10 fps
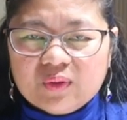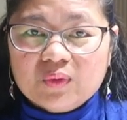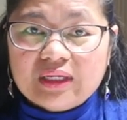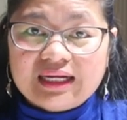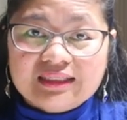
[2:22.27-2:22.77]

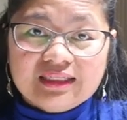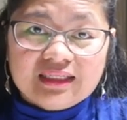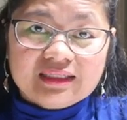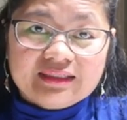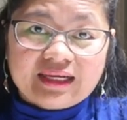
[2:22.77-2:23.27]
Kung dati
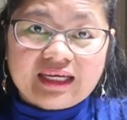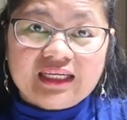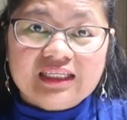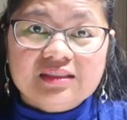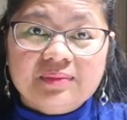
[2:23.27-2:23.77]
eh,
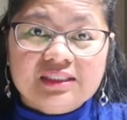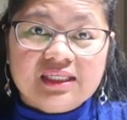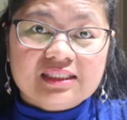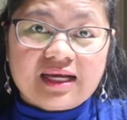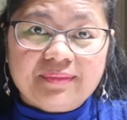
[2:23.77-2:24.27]
nakikinig sa mga
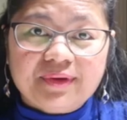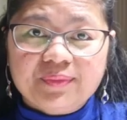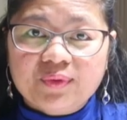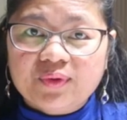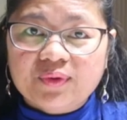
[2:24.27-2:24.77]
sinasabi
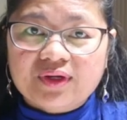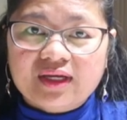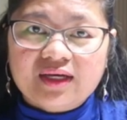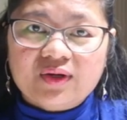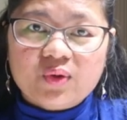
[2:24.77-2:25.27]
mo,
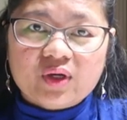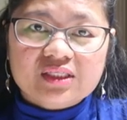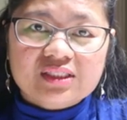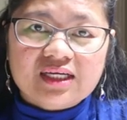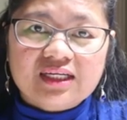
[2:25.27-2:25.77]
kaya okay
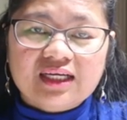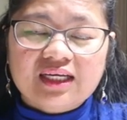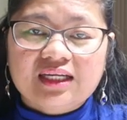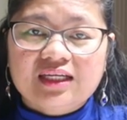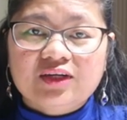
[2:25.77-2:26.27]
siya,
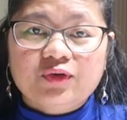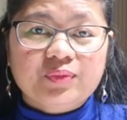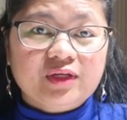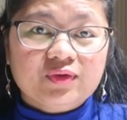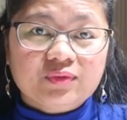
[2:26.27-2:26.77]
nakikinig ng
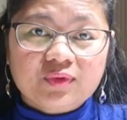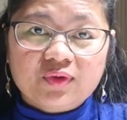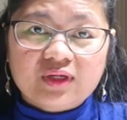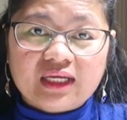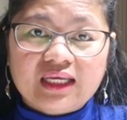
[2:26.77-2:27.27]
opinion
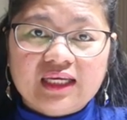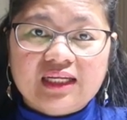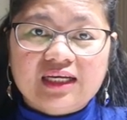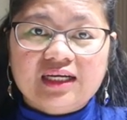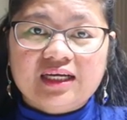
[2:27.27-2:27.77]
mo, nanghingi
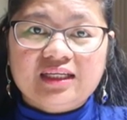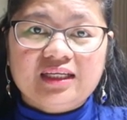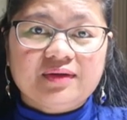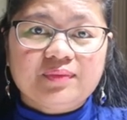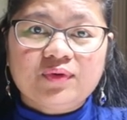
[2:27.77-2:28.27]
ng
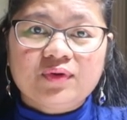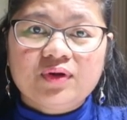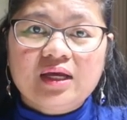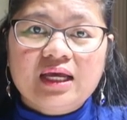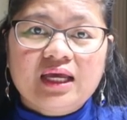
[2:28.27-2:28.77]
idea
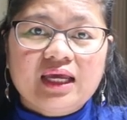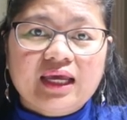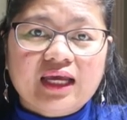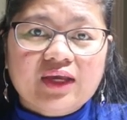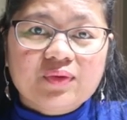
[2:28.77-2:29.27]
mo,
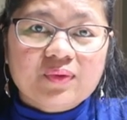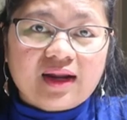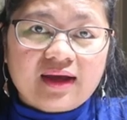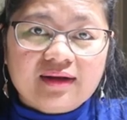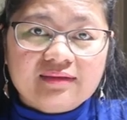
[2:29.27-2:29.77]
eh ngayon
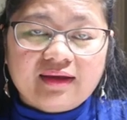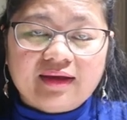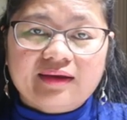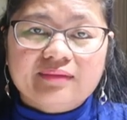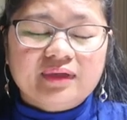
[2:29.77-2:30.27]
wala na
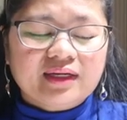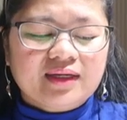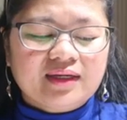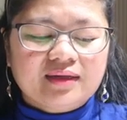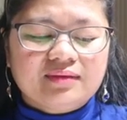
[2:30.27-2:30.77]
te.
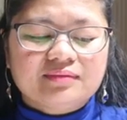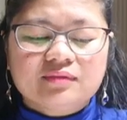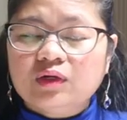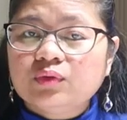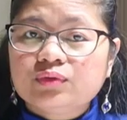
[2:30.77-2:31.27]
Maga,
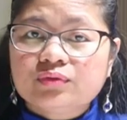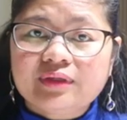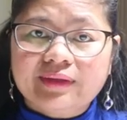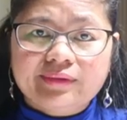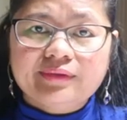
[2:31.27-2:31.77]
kung anong gusto
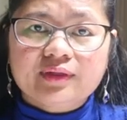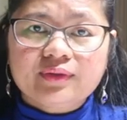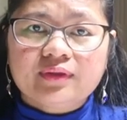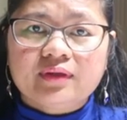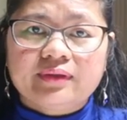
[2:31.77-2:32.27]
niya, ayun lang
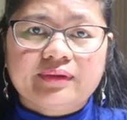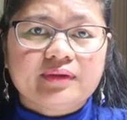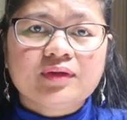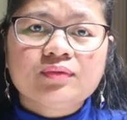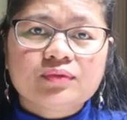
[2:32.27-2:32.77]
yun. Eh,
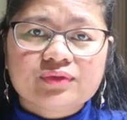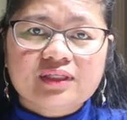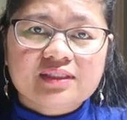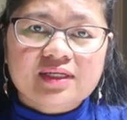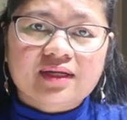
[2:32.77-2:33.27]
anong gusto
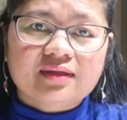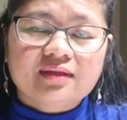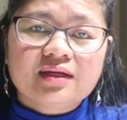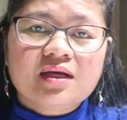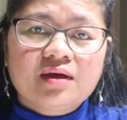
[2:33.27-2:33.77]
niya dyan?
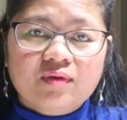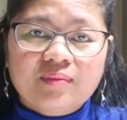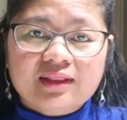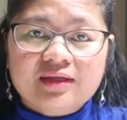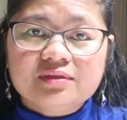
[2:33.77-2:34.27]
Kung
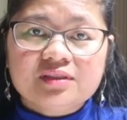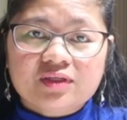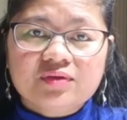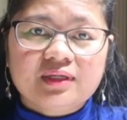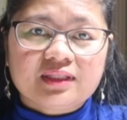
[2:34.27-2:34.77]
may time siya
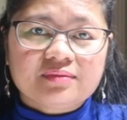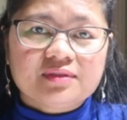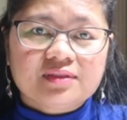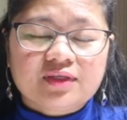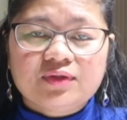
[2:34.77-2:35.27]
sa'yo, may time
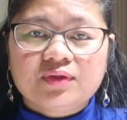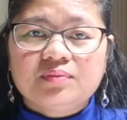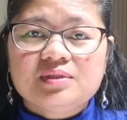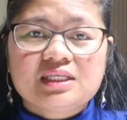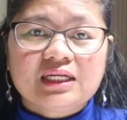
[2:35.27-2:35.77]
siya sa'yo.
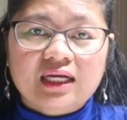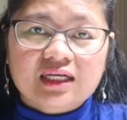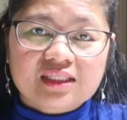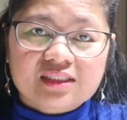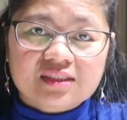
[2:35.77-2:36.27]
Minsan
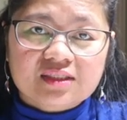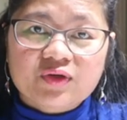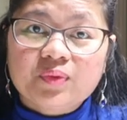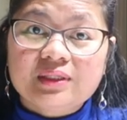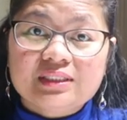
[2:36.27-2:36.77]
nakangiti siya
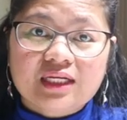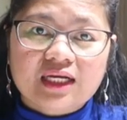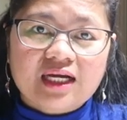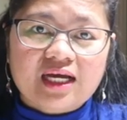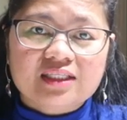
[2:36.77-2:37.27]
sa'yo, minsan
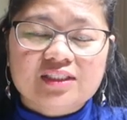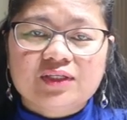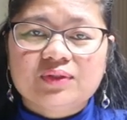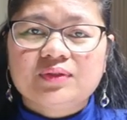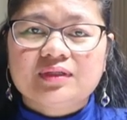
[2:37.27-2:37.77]
nagagalit
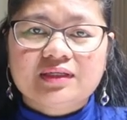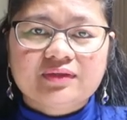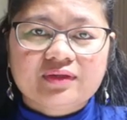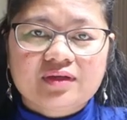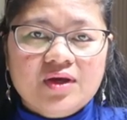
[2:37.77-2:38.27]
sa'yo,
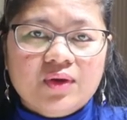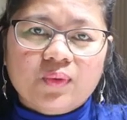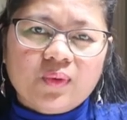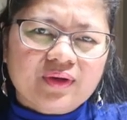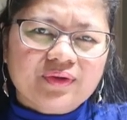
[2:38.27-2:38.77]
ganon.
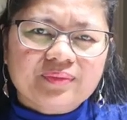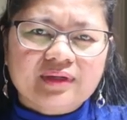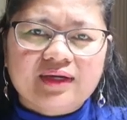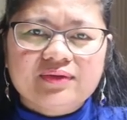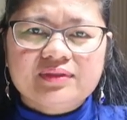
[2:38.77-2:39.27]
Kung ano yung
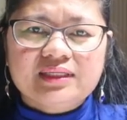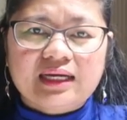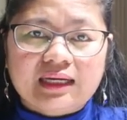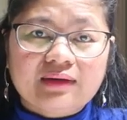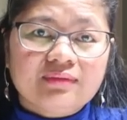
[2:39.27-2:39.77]
mga ano
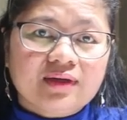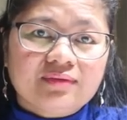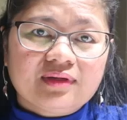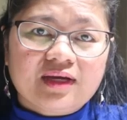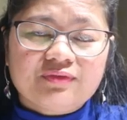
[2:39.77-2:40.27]
niya,
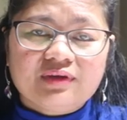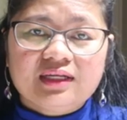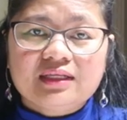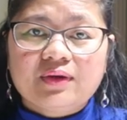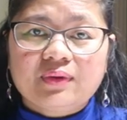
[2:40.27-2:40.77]
ganon-ganon lang.
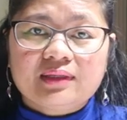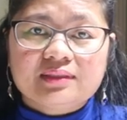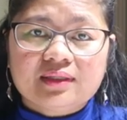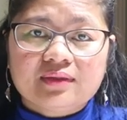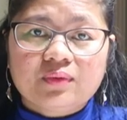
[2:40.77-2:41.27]
Feeling niya, wala
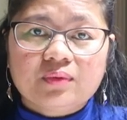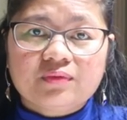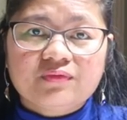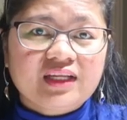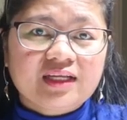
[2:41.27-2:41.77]
siyang,
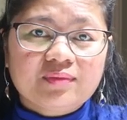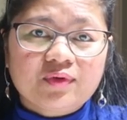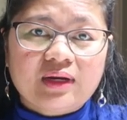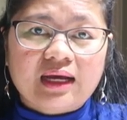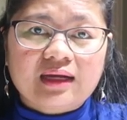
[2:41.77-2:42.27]
feeling
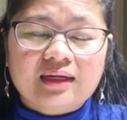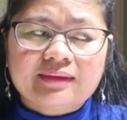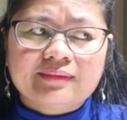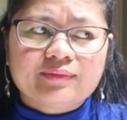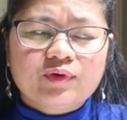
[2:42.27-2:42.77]
mo wala ka
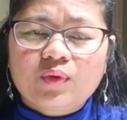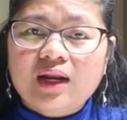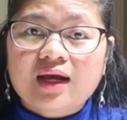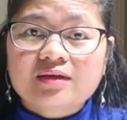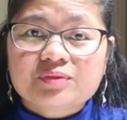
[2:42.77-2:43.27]
ng, kung
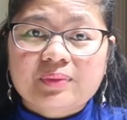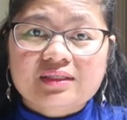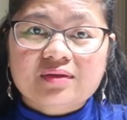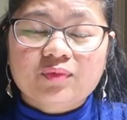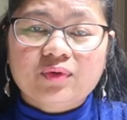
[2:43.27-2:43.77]
wala kang
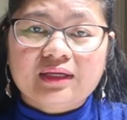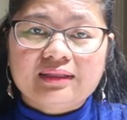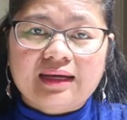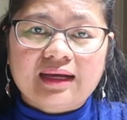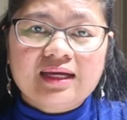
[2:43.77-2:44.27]
space sa buhay
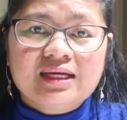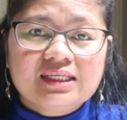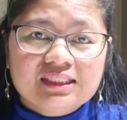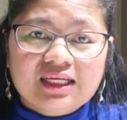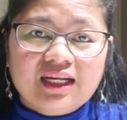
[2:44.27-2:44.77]
niya,
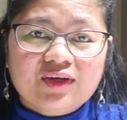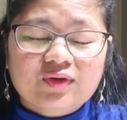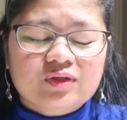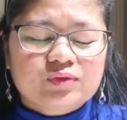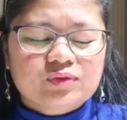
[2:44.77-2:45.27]
siya lang
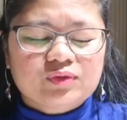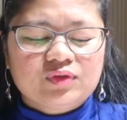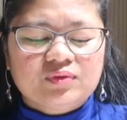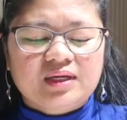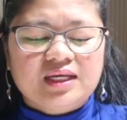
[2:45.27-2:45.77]
yung
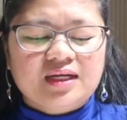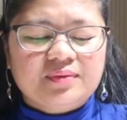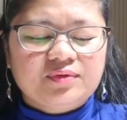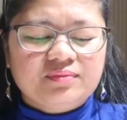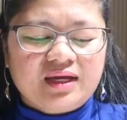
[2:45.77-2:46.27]
nasusunod.
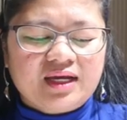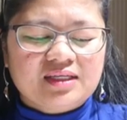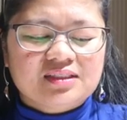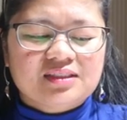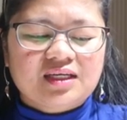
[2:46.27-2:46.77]
Mahirap yun,
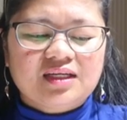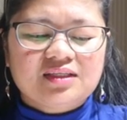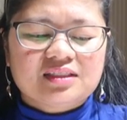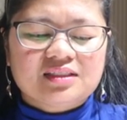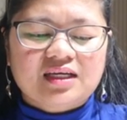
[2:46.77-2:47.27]
best. Isa na
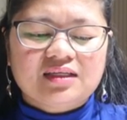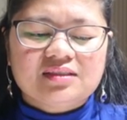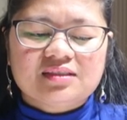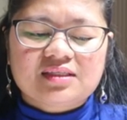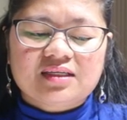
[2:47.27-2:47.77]
yung
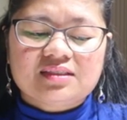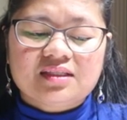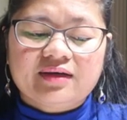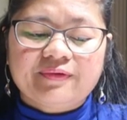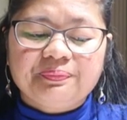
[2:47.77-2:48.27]
signs
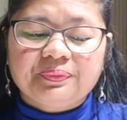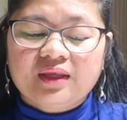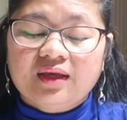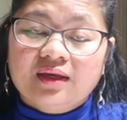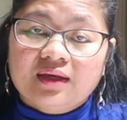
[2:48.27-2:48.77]
na
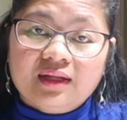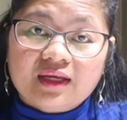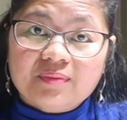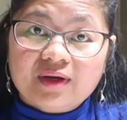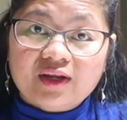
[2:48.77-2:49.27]

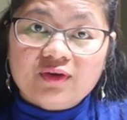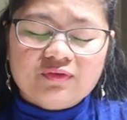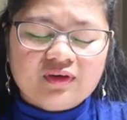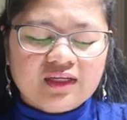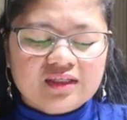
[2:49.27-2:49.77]
Nagiba na yung
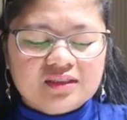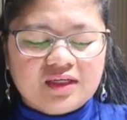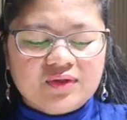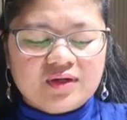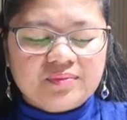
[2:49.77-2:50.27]
feeling niya
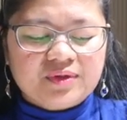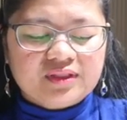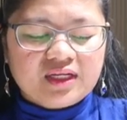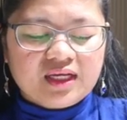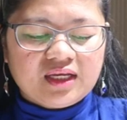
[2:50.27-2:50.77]
sa'yo. Number
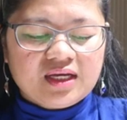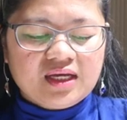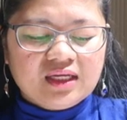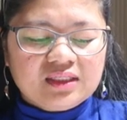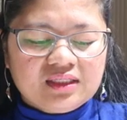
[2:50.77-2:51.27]
three,
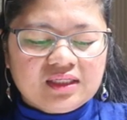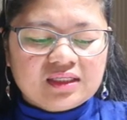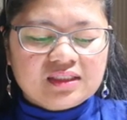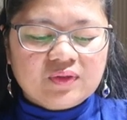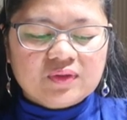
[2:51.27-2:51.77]

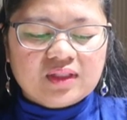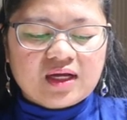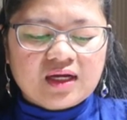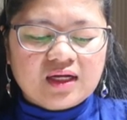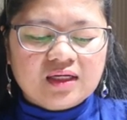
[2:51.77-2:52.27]
sinasagot
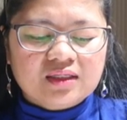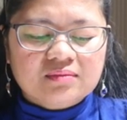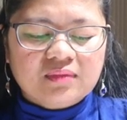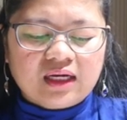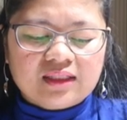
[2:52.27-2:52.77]
lang ang
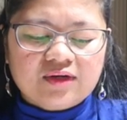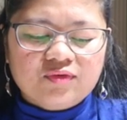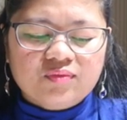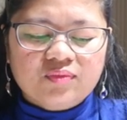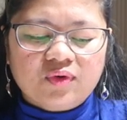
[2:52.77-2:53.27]
mga
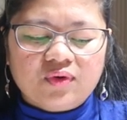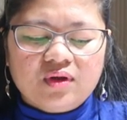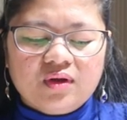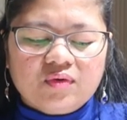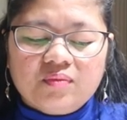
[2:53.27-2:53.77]
tanong mo.
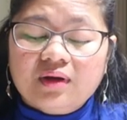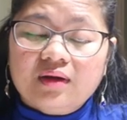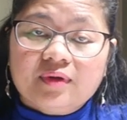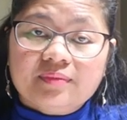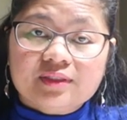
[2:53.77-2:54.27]

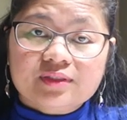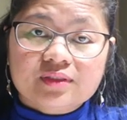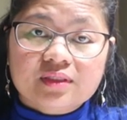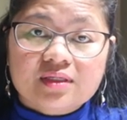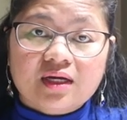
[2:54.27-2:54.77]
Kumbaga, may
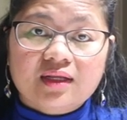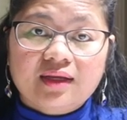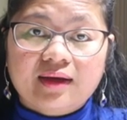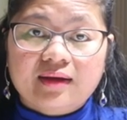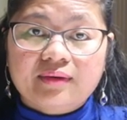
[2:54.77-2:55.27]
message ko sa
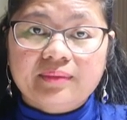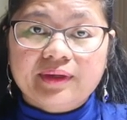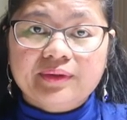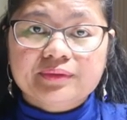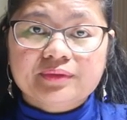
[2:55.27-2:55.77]
kanya. Kung
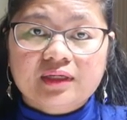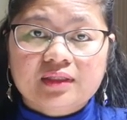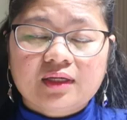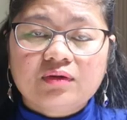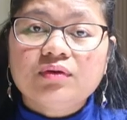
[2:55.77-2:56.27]
may gusto kang
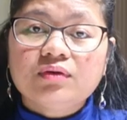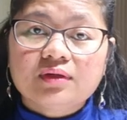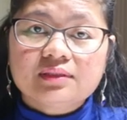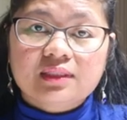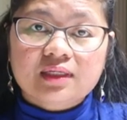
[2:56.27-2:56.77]
itanong, yun
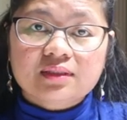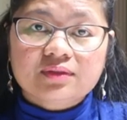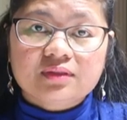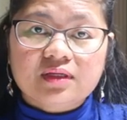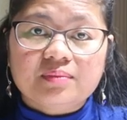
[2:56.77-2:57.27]
lang yung
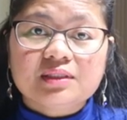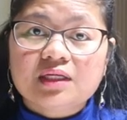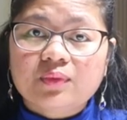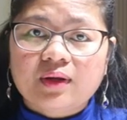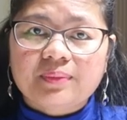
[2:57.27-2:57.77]
sinasagot niya.
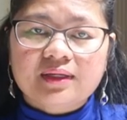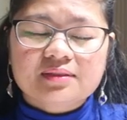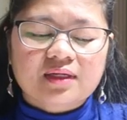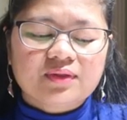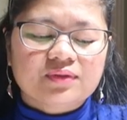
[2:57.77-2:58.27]
Minsan, wala pang
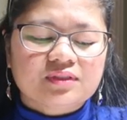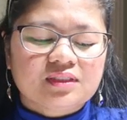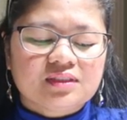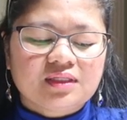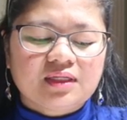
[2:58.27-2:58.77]
sagot.
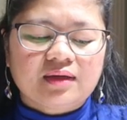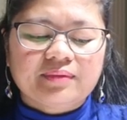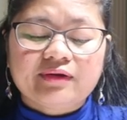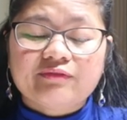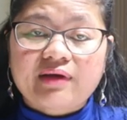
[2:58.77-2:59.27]
Sinisin
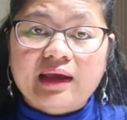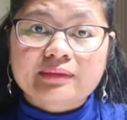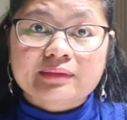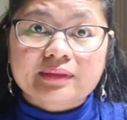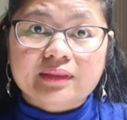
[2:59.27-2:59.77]
lang. Huwag
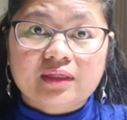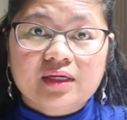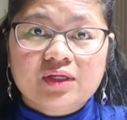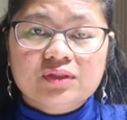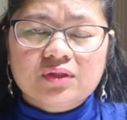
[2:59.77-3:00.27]
factor.
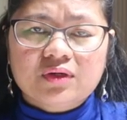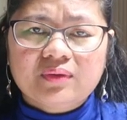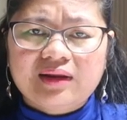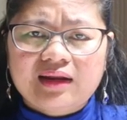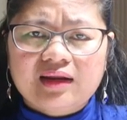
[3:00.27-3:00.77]
So,
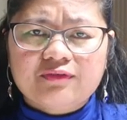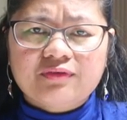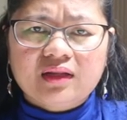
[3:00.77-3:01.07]
wala na.